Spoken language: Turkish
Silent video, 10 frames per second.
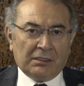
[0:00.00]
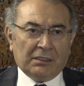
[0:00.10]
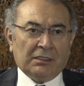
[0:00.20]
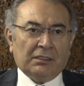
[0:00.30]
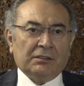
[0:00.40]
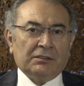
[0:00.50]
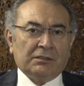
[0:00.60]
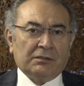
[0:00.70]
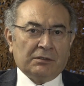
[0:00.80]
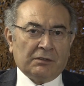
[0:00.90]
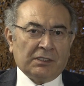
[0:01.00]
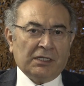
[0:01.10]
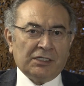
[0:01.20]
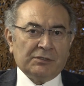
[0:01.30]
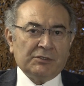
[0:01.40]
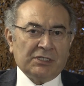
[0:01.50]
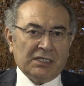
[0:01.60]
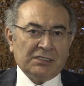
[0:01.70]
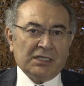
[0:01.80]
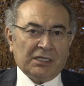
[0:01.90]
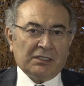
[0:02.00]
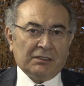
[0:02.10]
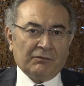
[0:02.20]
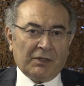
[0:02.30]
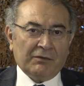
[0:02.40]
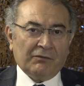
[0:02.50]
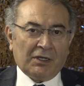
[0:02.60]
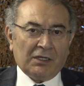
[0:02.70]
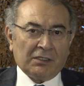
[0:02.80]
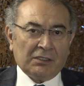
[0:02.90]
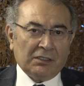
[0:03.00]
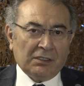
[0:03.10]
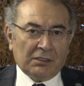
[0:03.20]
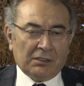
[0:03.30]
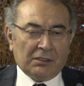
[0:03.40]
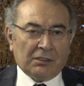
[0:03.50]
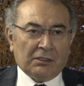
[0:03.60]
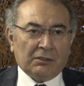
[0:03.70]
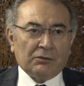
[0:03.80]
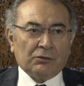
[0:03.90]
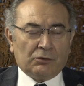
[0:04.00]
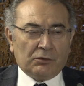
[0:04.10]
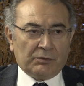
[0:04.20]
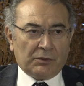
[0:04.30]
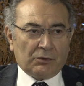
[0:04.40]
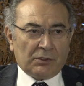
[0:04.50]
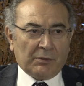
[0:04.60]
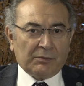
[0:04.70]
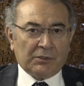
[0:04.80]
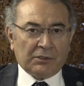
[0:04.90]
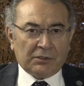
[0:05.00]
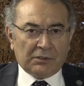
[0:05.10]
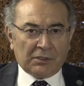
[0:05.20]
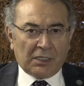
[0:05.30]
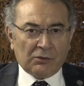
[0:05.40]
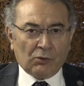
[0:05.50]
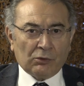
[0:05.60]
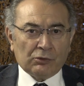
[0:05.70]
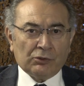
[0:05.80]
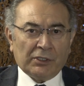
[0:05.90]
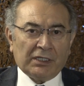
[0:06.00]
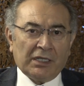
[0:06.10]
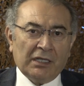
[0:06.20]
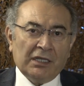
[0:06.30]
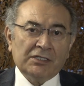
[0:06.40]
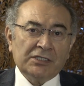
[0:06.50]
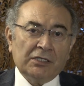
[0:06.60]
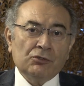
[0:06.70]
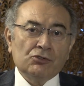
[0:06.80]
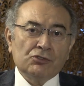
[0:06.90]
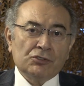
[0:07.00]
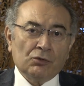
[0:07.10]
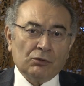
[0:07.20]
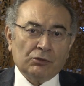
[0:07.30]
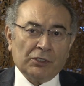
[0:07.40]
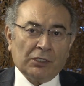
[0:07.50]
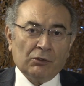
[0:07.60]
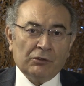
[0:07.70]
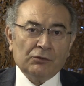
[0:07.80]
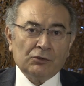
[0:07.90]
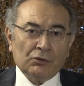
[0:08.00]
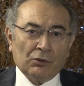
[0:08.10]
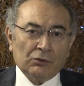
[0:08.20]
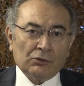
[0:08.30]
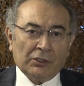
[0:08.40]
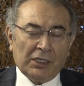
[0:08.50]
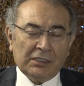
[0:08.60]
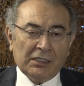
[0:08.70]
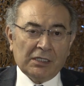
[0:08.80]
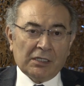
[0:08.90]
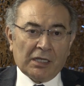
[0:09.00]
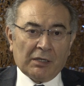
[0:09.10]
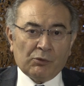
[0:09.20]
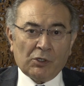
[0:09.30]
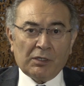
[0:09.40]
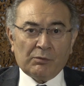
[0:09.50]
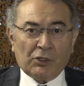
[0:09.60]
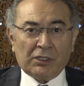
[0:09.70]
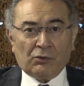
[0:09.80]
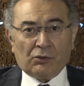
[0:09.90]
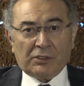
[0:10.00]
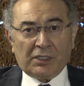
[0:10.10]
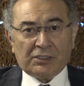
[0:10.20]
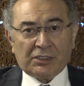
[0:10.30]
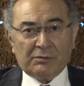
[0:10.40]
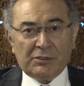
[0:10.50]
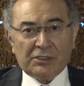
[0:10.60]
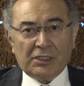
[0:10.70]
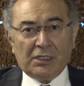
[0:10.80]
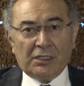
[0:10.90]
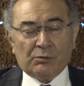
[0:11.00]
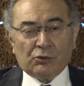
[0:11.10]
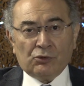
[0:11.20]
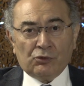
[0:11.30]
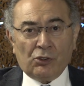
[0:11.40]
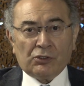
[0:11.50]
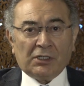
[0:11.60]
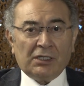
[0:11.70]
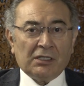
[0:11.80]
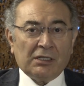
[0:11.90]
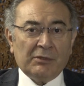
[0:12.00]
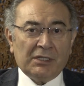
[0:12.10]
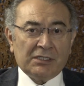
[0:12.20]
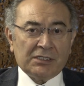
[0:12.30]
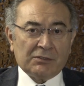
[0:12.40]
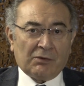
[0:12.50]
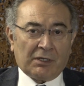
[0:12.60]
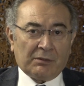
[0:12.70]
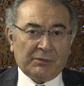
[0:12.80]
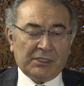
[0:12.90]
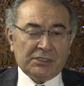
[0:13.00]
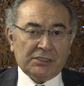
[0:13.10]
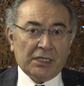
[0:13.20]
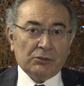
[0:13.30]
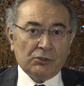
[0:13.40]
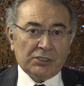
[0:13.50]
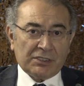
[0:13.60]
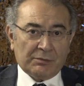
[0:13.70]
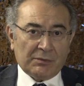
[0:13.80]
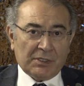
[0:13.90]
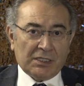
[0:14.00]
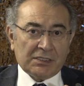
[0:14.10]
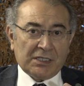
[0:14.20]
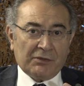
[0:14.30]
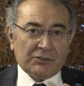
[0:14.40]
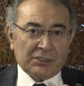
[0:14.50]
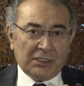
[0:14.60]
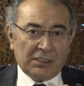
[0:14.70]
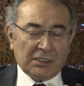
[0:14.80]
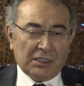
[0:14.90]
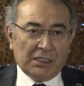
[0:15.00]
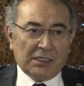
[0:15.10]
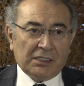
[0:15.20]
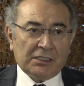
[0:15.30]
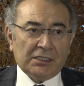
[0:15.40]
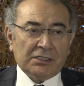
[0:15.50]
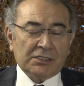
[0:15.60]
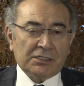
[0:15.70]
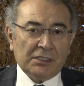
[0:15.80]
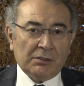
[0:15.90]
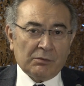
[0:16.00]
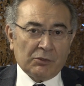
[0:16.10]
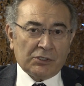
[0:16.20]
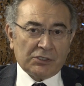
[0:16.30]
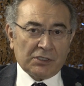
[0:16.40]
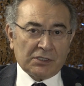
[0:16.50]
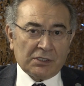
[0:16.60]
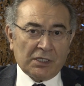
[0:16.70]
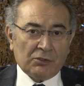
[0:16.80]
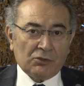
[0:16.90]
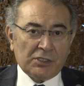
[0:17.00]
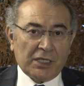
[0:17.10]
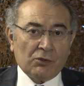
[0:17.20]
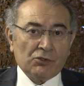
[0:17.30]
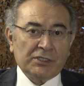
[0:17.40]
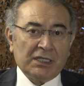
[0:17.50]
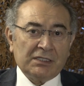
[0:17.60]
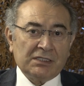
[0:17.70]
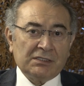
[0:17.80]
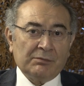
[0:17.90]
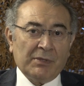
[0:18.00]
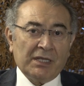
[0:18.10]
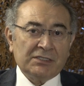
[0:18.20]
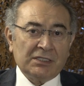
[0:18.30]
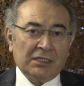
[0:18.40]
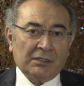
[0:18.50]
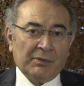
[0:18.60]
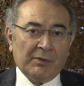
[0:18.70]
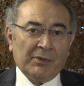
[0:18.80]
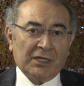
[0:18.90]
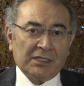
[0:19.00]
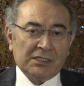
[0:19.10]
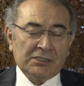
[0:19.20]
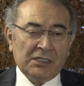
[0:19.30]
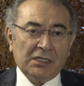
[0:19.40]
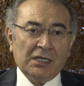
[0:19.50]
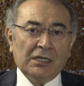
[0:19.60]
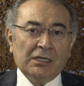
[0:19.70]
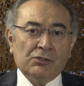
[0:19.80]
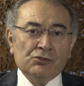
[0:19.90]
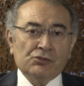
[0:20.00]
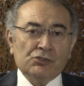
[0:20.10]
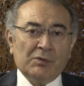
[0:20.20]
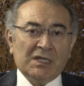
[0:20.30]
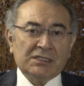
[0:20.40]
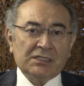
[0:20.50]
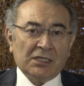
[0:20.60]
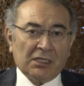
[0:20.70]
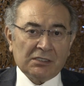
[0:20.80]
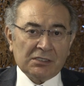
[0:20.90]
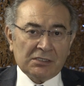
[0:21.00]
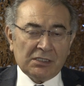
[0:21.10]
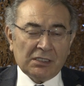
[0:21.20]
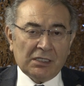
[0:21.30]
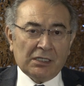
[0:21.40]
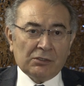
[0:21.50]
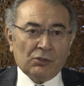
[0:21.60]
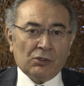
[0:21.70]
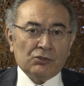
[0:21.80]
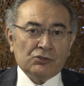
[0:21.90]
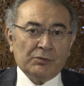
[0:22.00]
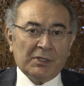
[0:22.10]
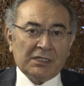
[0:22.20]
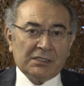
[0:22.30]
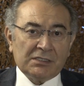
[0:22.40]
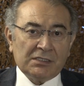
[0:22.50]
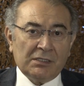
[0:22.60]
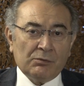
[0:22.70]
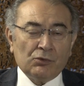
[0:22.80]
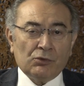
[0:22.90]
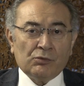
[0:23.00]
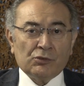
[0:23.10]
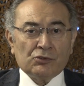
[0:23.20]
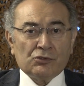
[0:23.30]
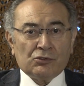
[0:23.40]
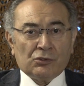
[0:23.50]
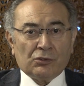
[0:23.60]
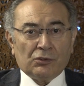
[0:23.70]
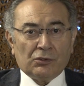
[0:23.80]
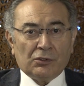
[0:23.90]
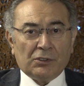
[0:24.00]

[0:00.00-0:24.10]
e, gelişmiş, en zengin, en varlıklı e, yapılanın olduğu yer, eğlence endüstrisinin olduğu yer, Hollywood'un olduğu yer. Yani bura, burada ortaya çıkmış. Bunun dört tane ana belirtisi var. Birincisi hedonizm sevkçilik. İkincisi bu kişi, e, hedonist egosentrizm, bencillik, ben merkezcilik. Üçüncü belirtisi yalnızlık. Dördüncü belirtisi de umutsuzluk.